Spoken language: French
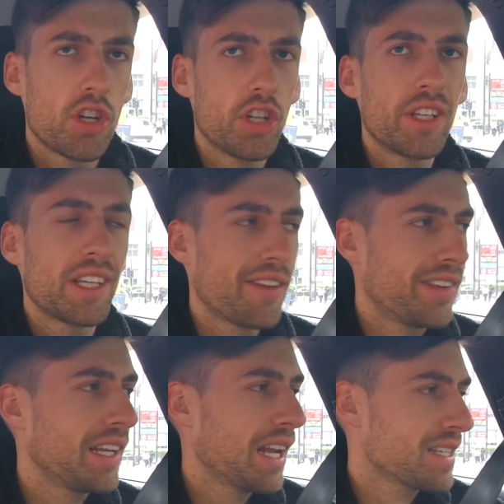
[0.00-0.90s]
genre de
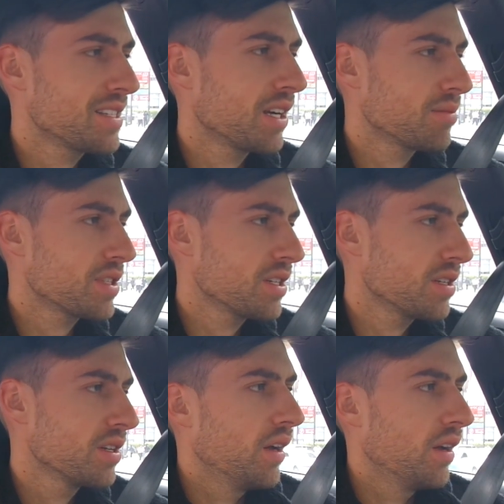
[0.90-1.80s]
café glacé comme
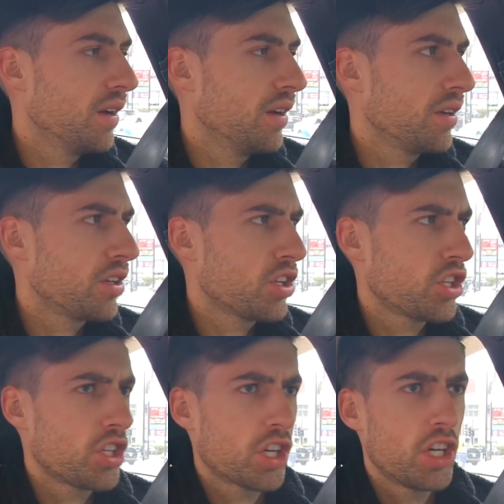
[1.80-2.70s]
ça, euh,
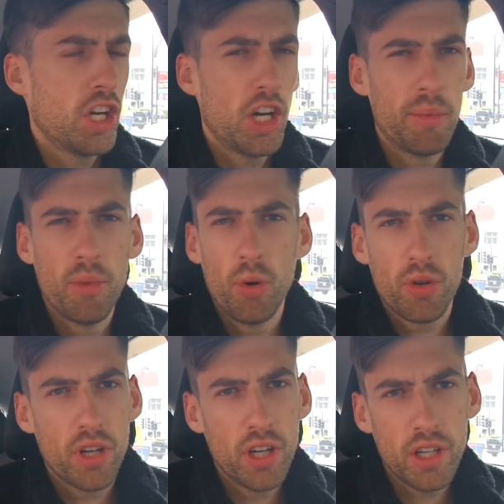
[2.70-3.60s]
chocolat,
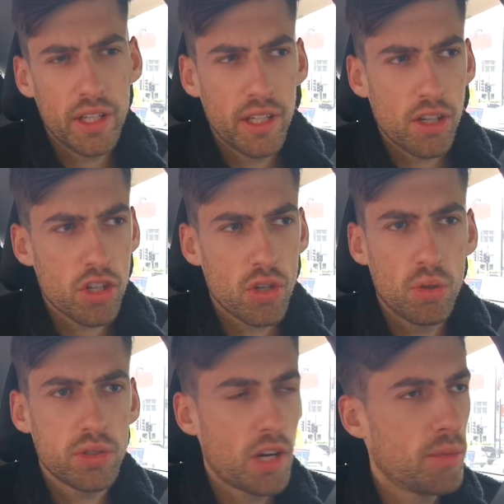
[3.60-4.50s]
mocha-ish au
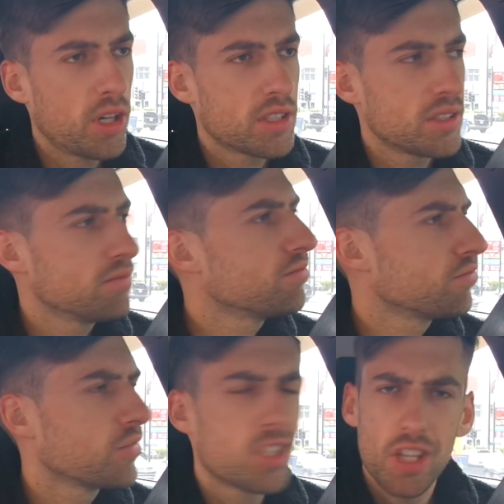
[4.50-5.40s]
Starbucks
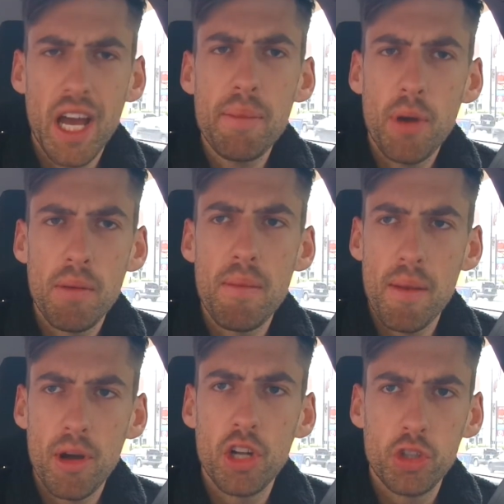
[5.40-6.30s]
serait
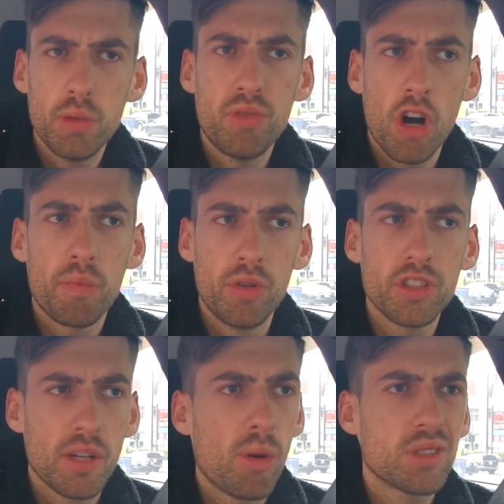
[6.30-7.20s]
probablement le double, voire
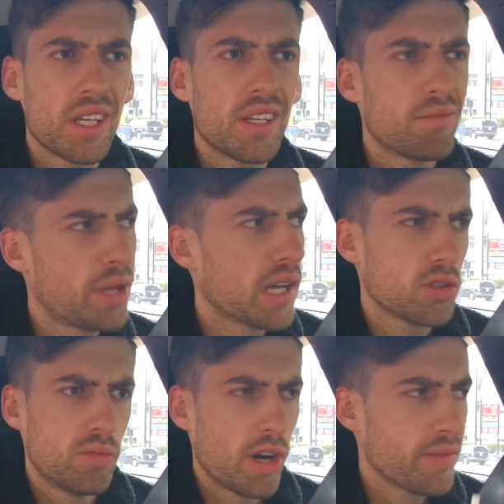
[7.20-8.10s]
plus, un bon 5$
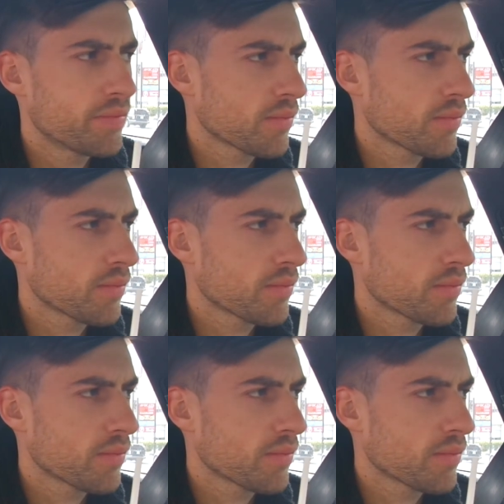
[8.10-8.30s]
au moins.